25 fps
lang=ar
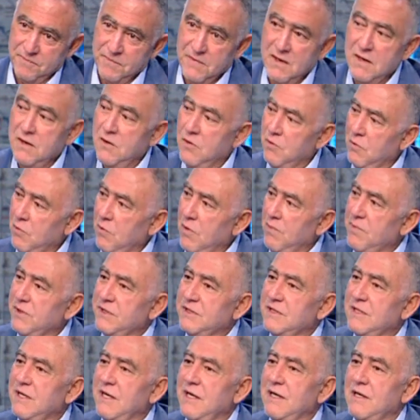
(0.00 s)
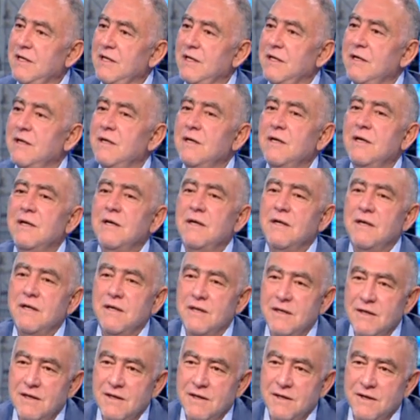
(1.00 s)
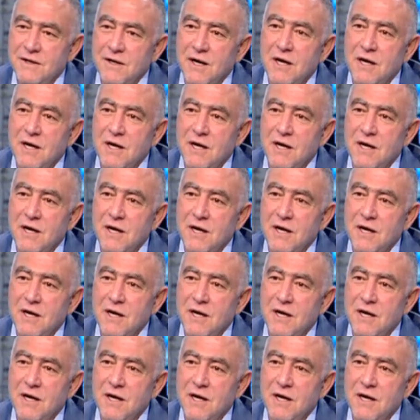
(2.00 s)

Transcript: نعم وبالتالي آه،